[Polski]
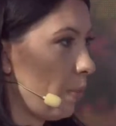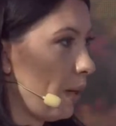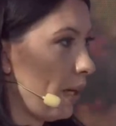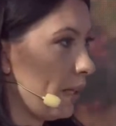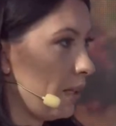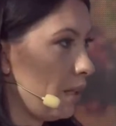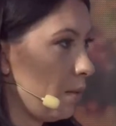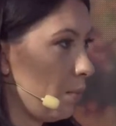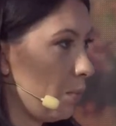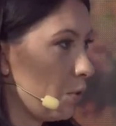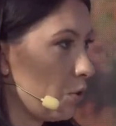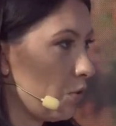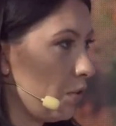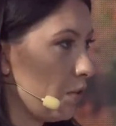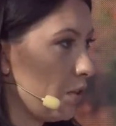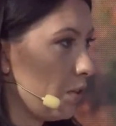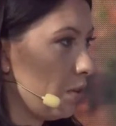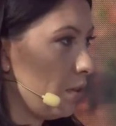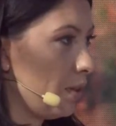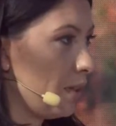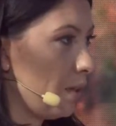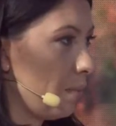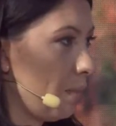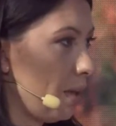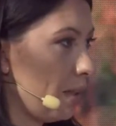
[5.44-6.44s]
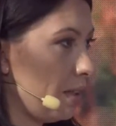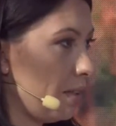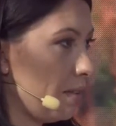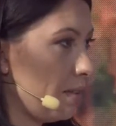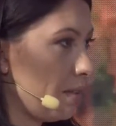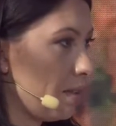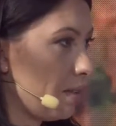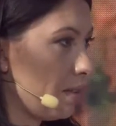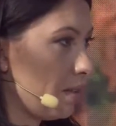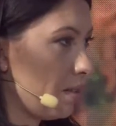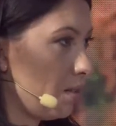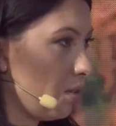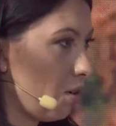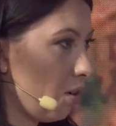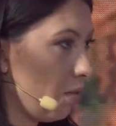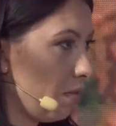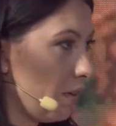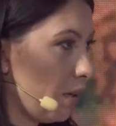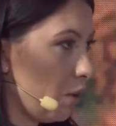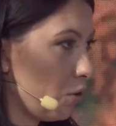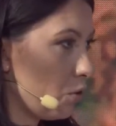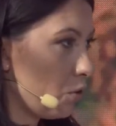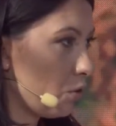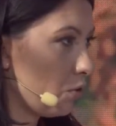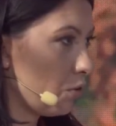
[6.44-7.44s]
panel poświęcony tematyce
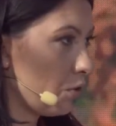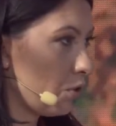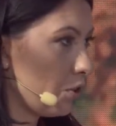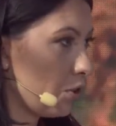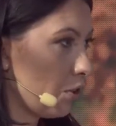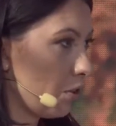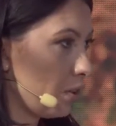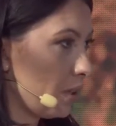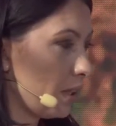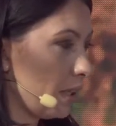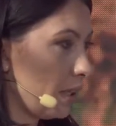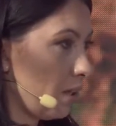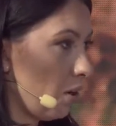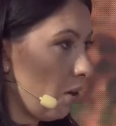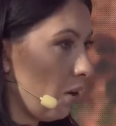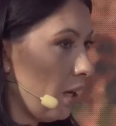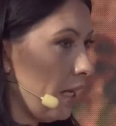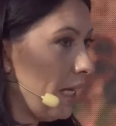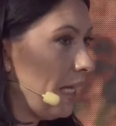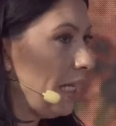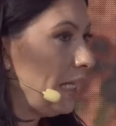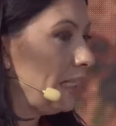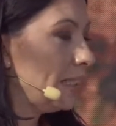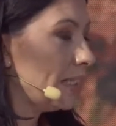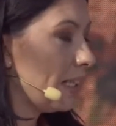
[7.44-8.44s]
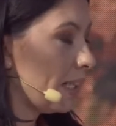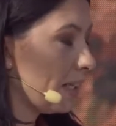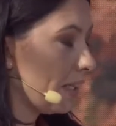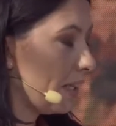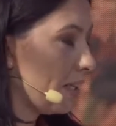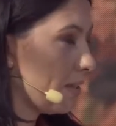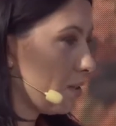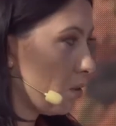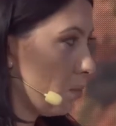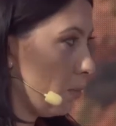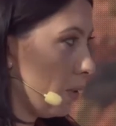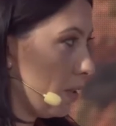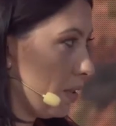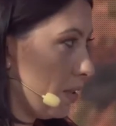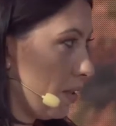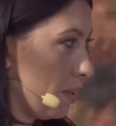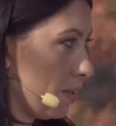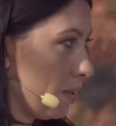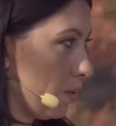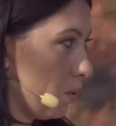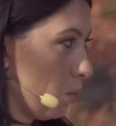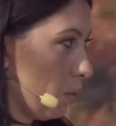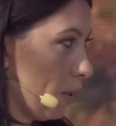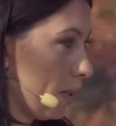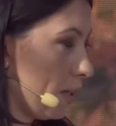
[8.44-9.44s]
zdrowia, oczywiście od tego, jaka jest obecnie
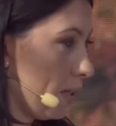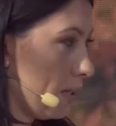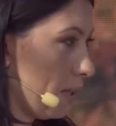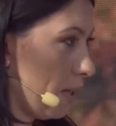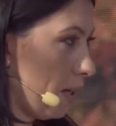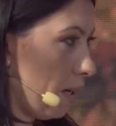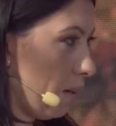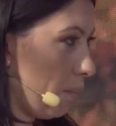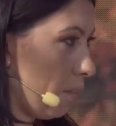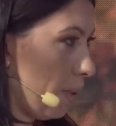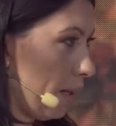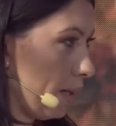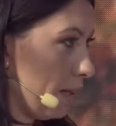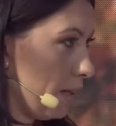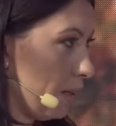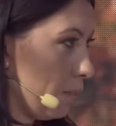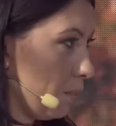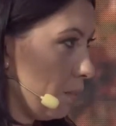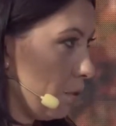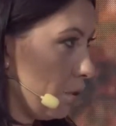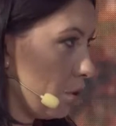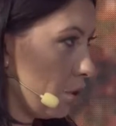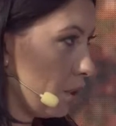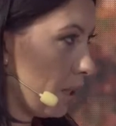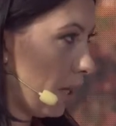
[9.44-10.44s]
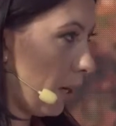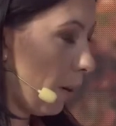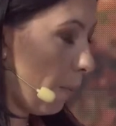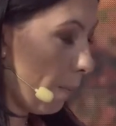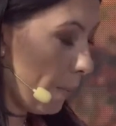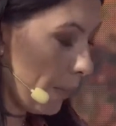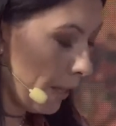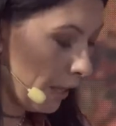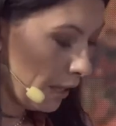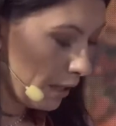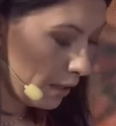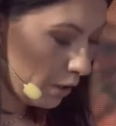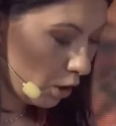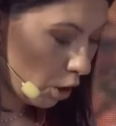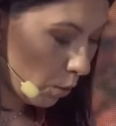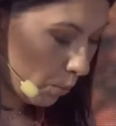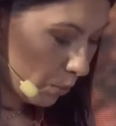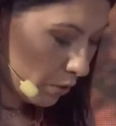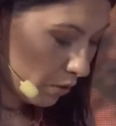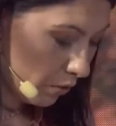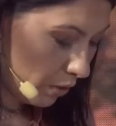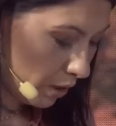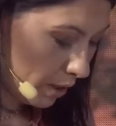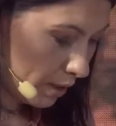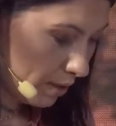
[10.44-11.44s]
sytuacja pandemiczna. Dlatego
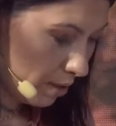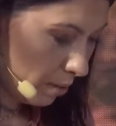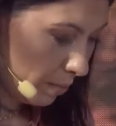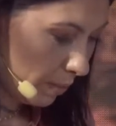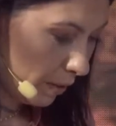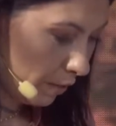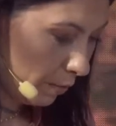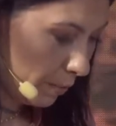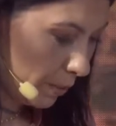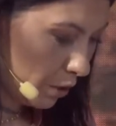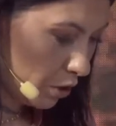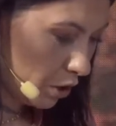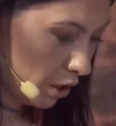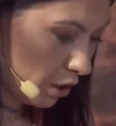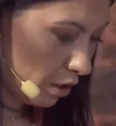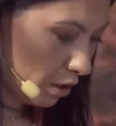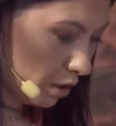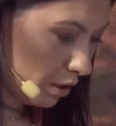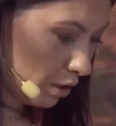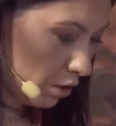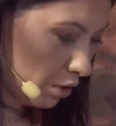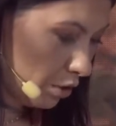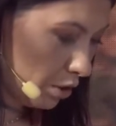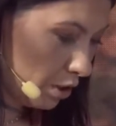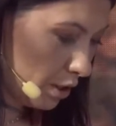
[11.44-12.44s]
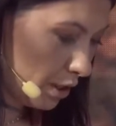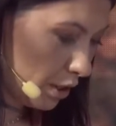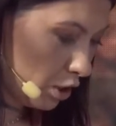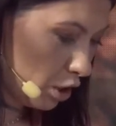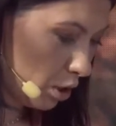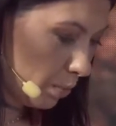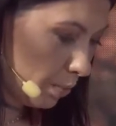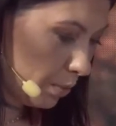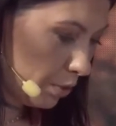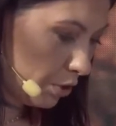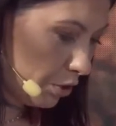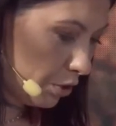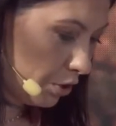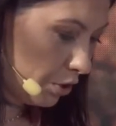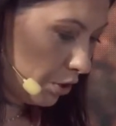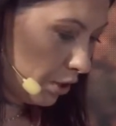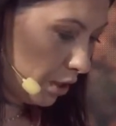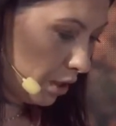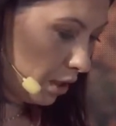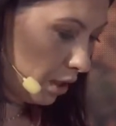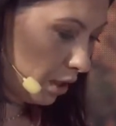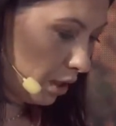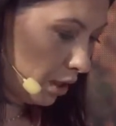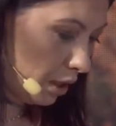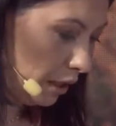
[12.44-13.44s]
pozwolę sobie w pierwszej kolejności zaczepić
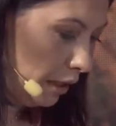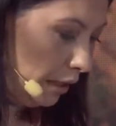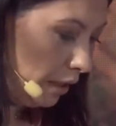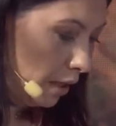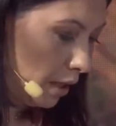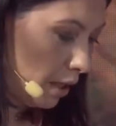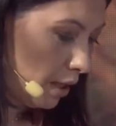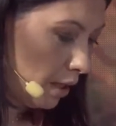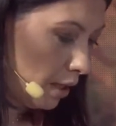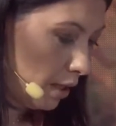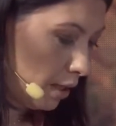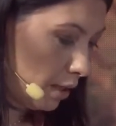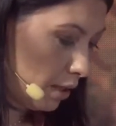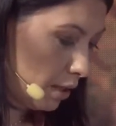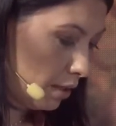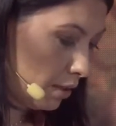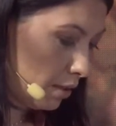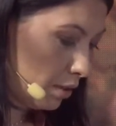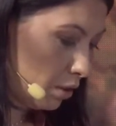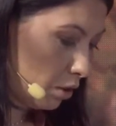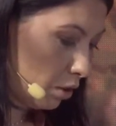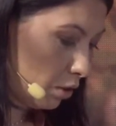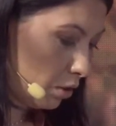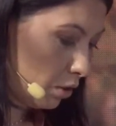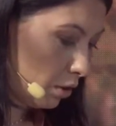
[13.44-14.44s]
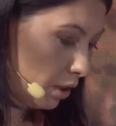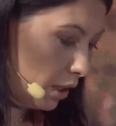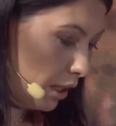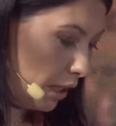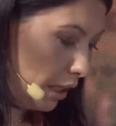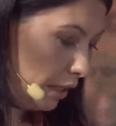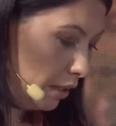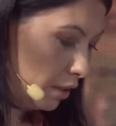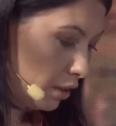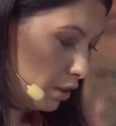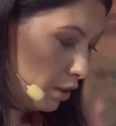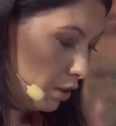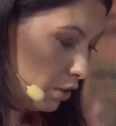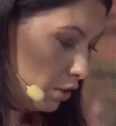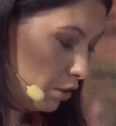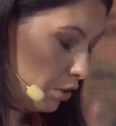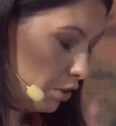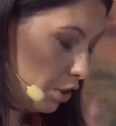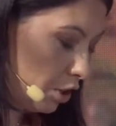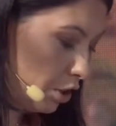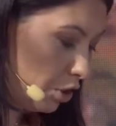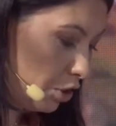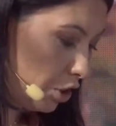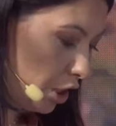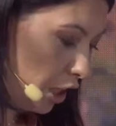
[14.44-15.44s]
e, e, doktora
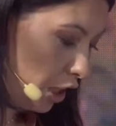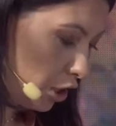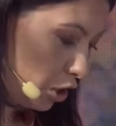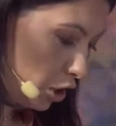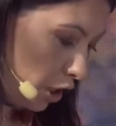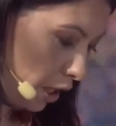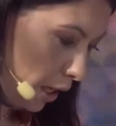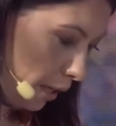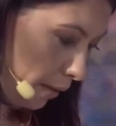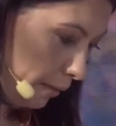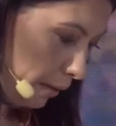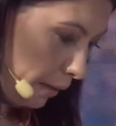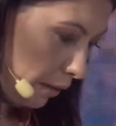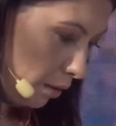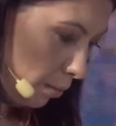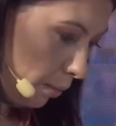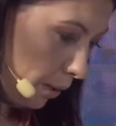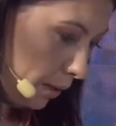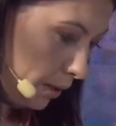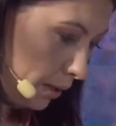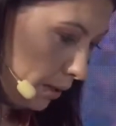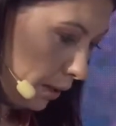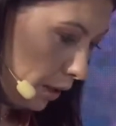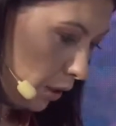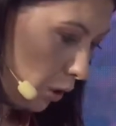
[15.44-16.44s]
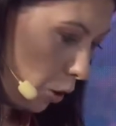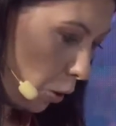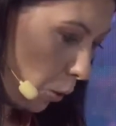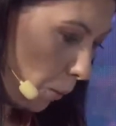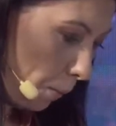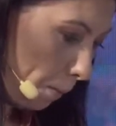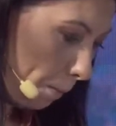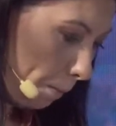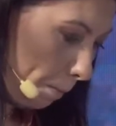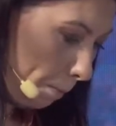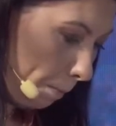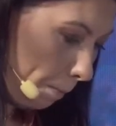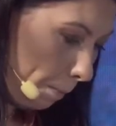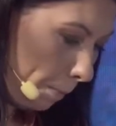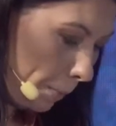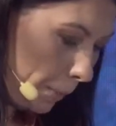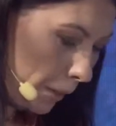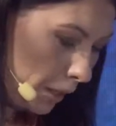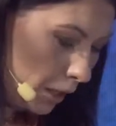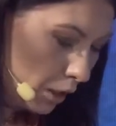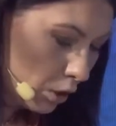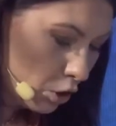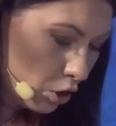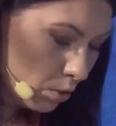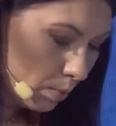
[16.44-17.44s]
Dziechciarza na temat tego, mm,
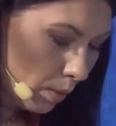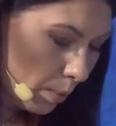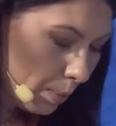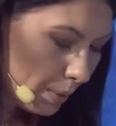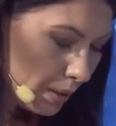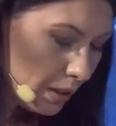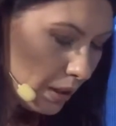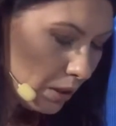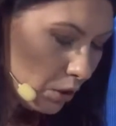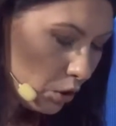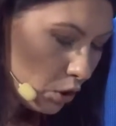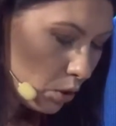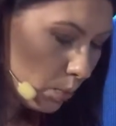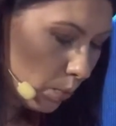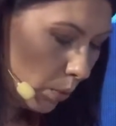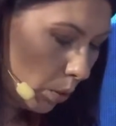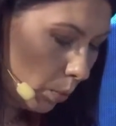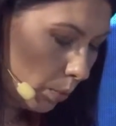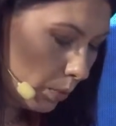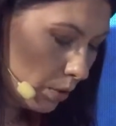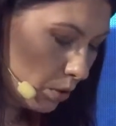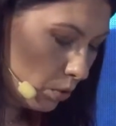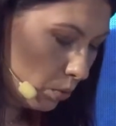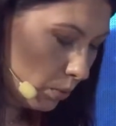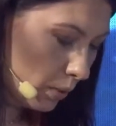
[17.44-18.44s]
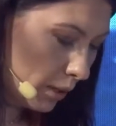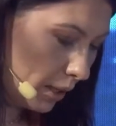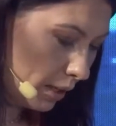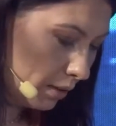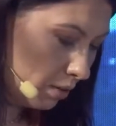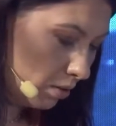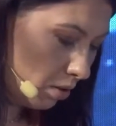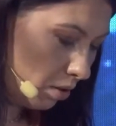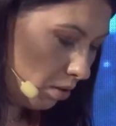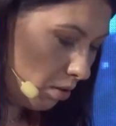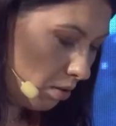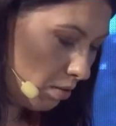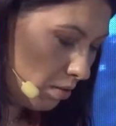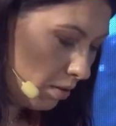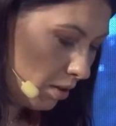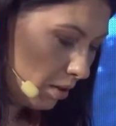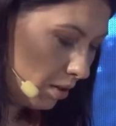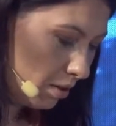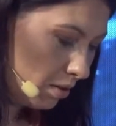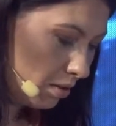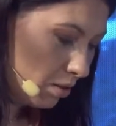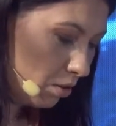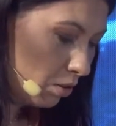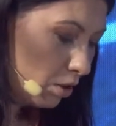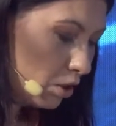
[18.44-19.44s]
czy ma Pan jakiś pomysł na to,
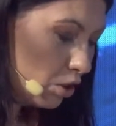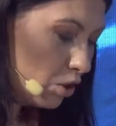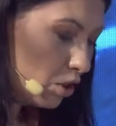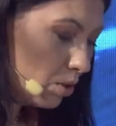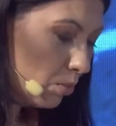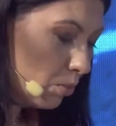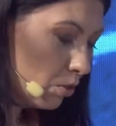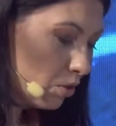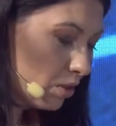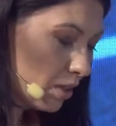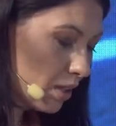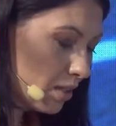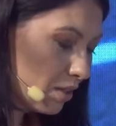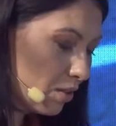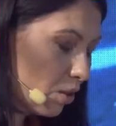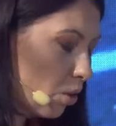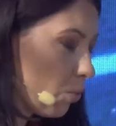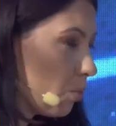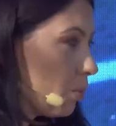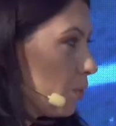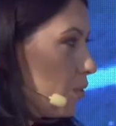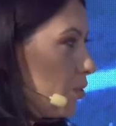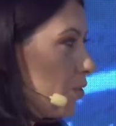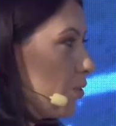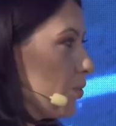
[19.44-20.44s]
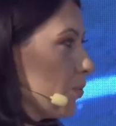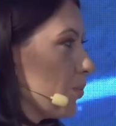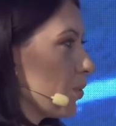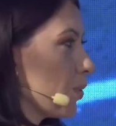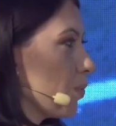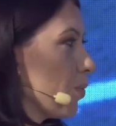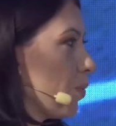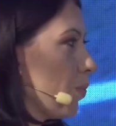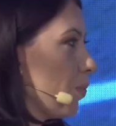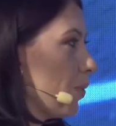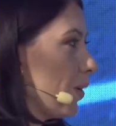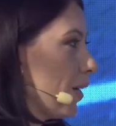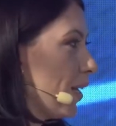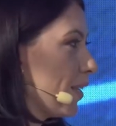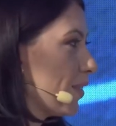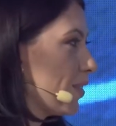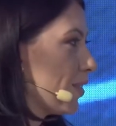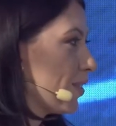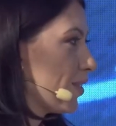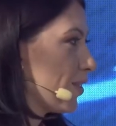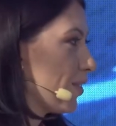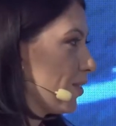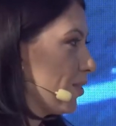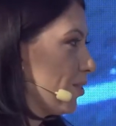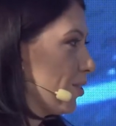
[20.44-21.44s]
co jeszcze można zrobić, żeby
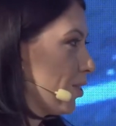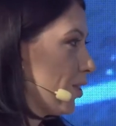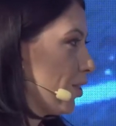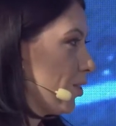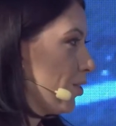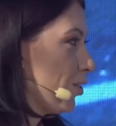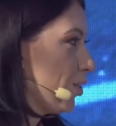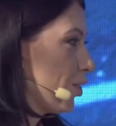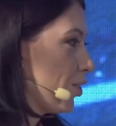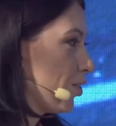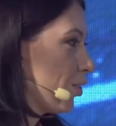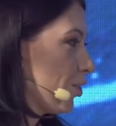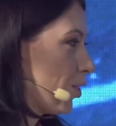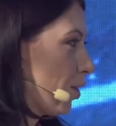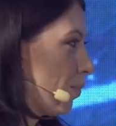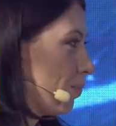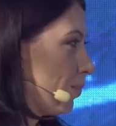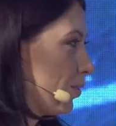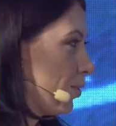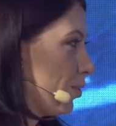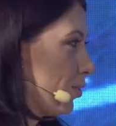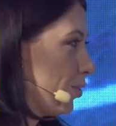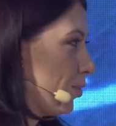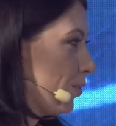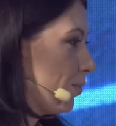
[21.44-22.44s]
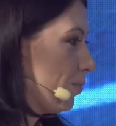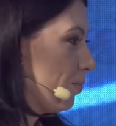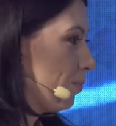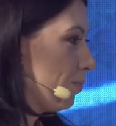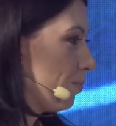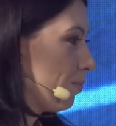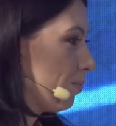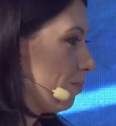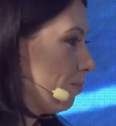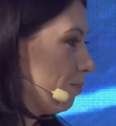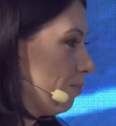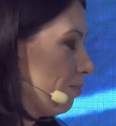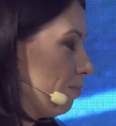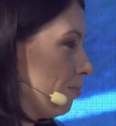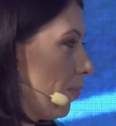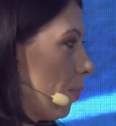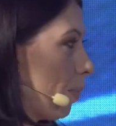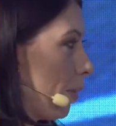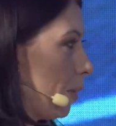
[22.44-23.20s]
Polacy chcieli się szczepić? Ma